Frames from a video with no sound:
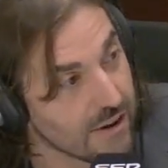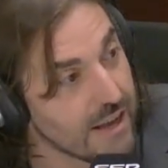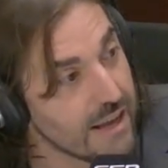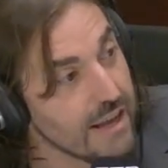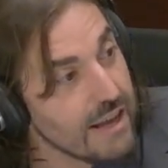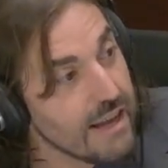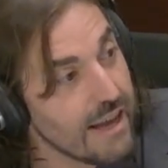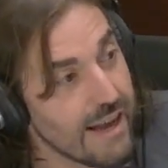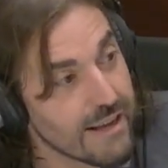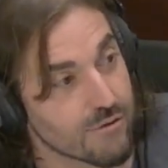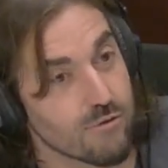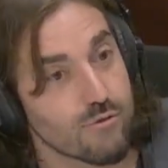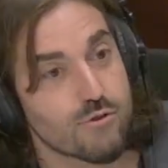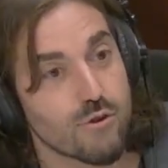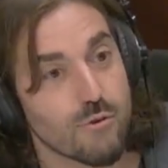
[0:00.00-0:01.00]
Imagínate.
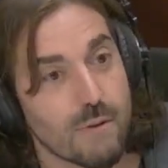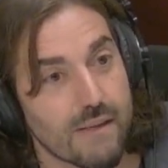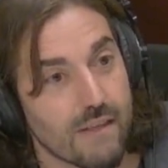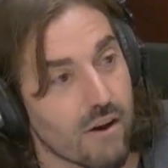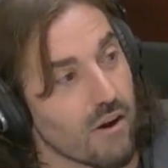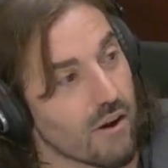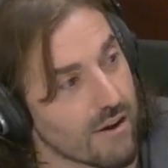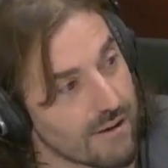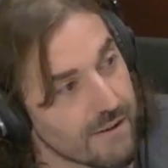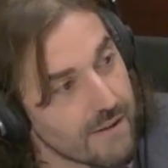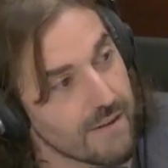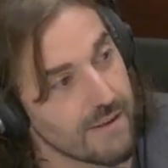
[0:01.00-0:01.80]
Es un subido. ¿Quién te lo hubiera